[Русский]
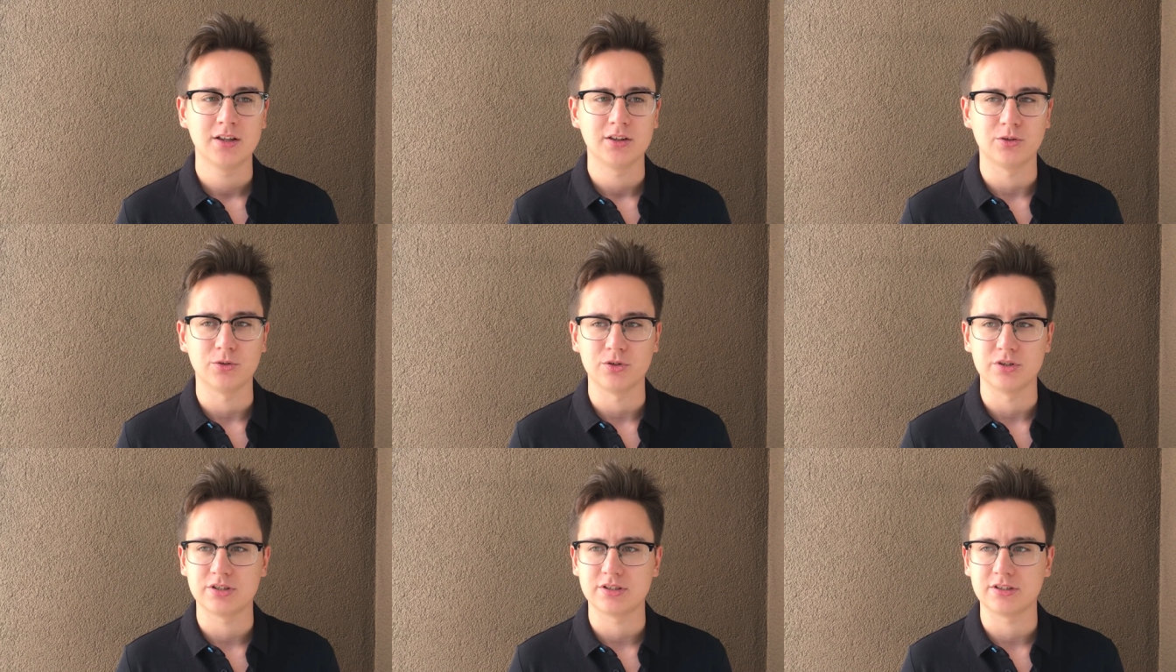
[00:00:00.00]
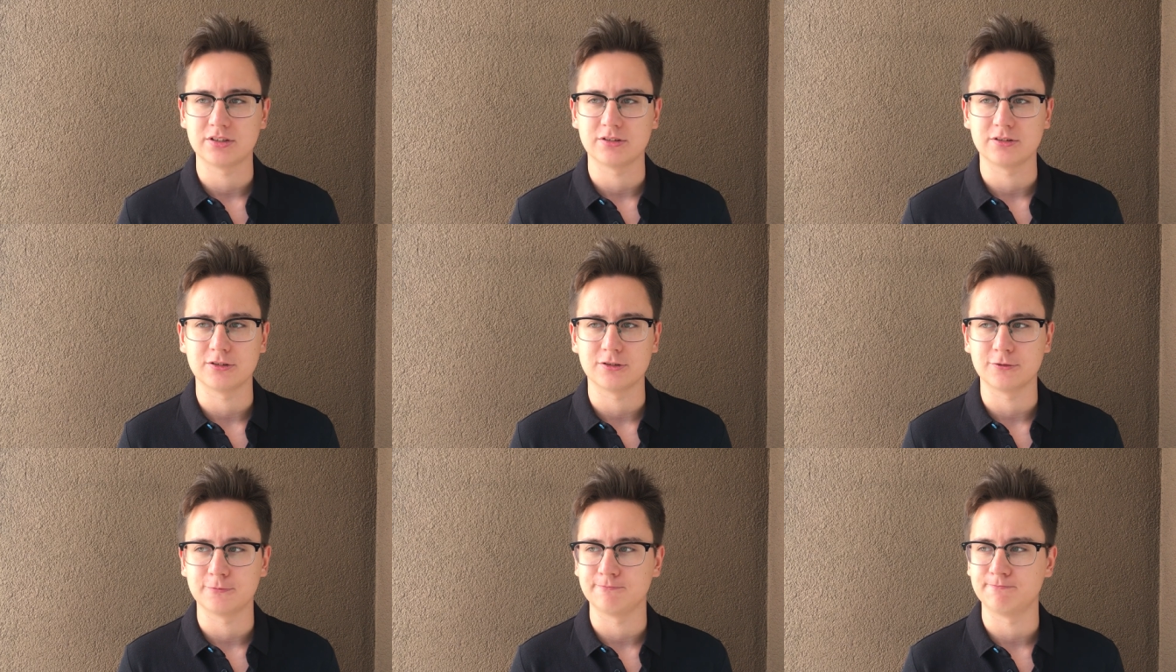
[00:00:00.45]
то есть
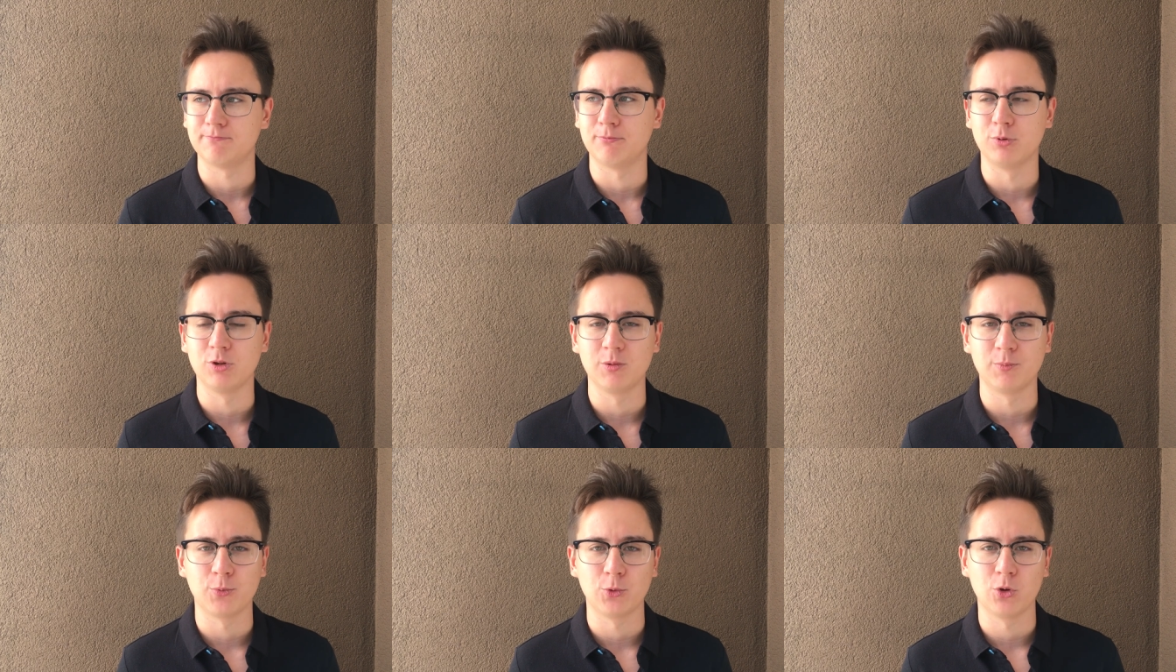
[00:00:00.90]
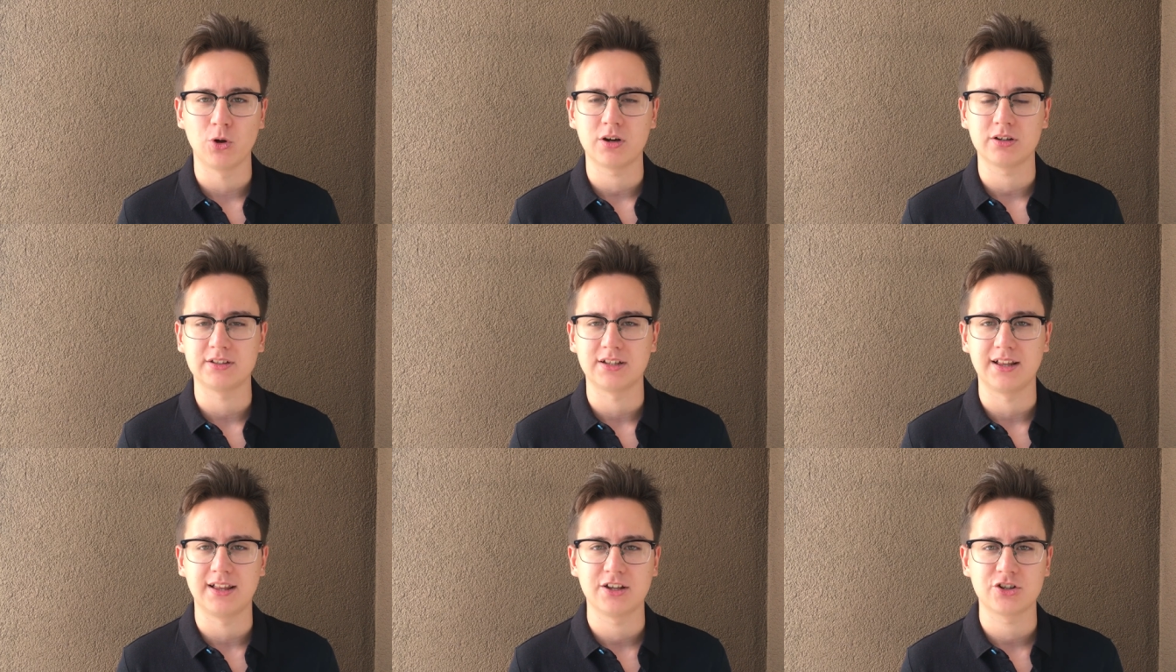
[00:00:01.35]
э, был
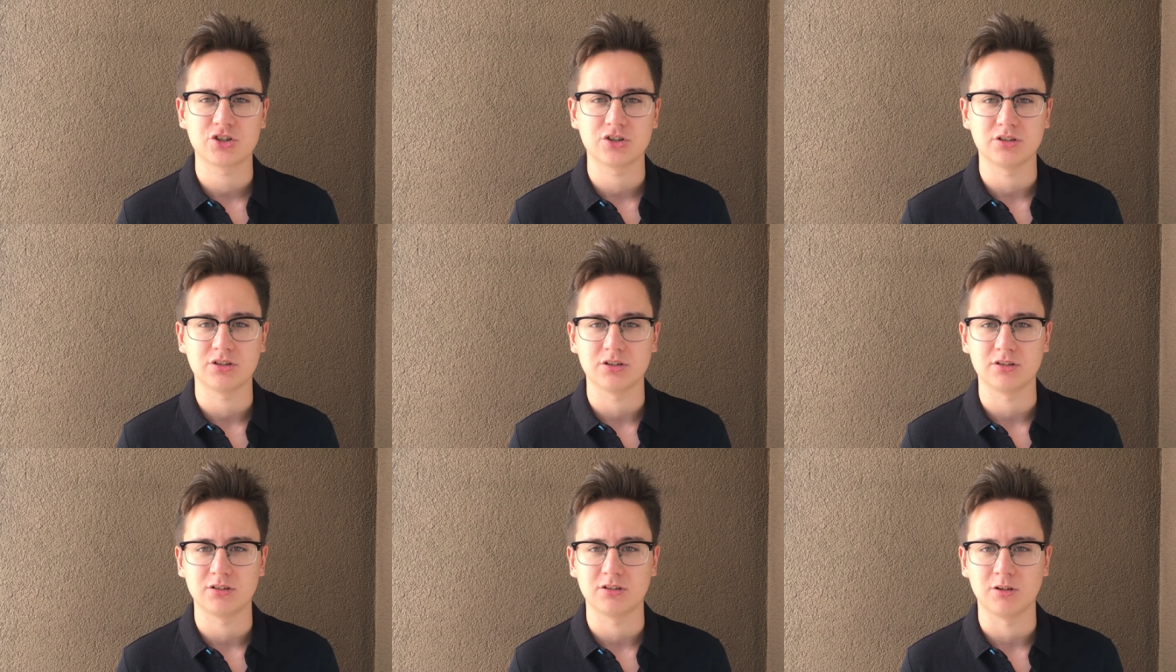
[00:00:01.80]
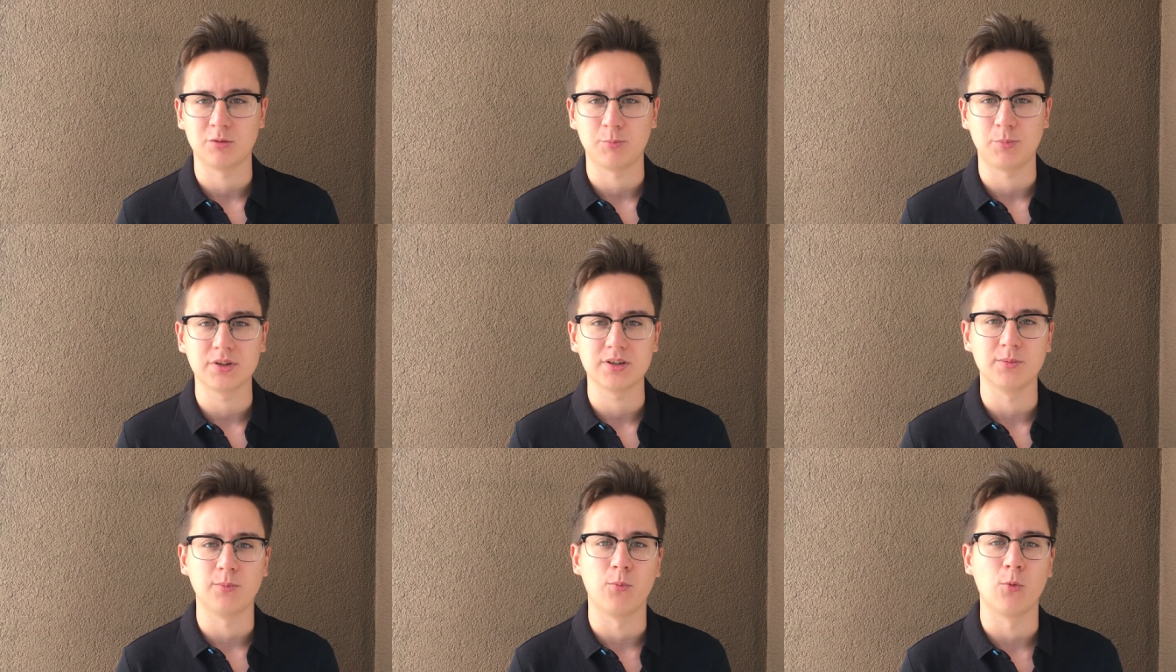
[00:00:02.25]
плохо налажен э,
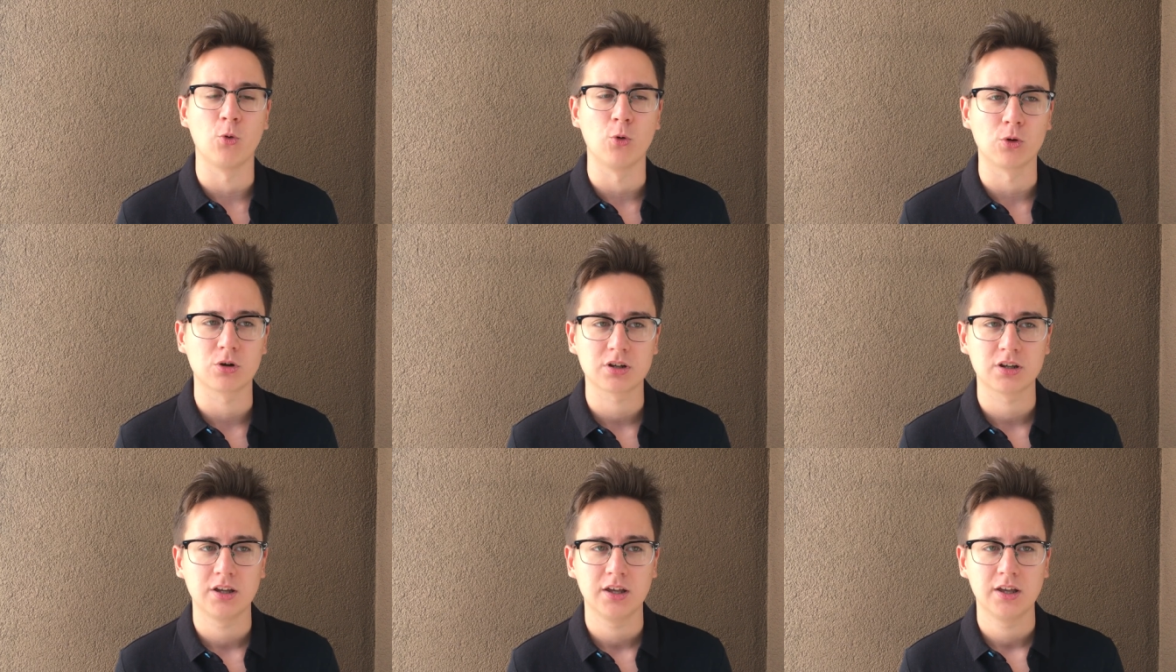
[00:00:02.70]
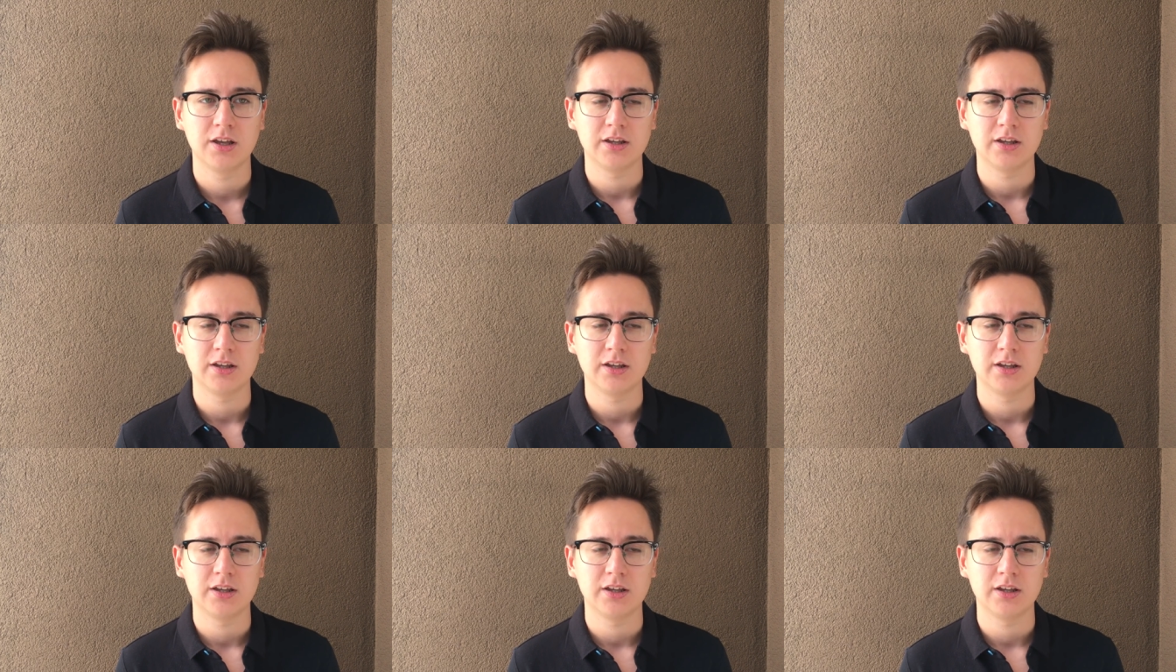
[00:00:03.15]
подбор,